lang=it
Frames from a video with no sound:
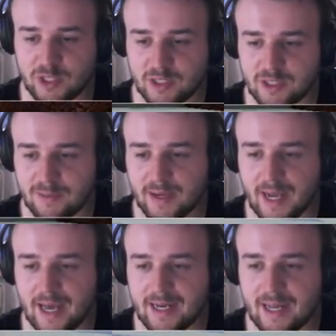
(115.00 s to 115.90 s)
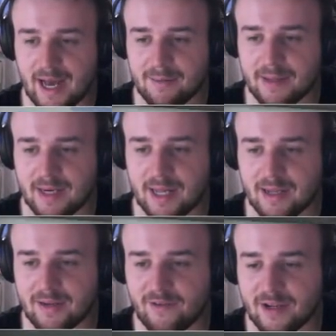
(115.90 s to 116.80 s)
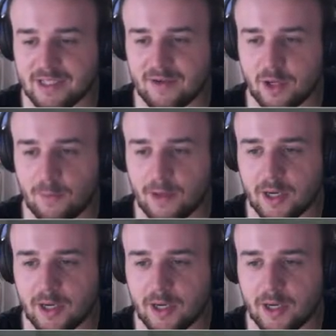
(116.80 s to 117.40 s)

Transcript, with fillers: se, se, magari le armi della... le facevi copia e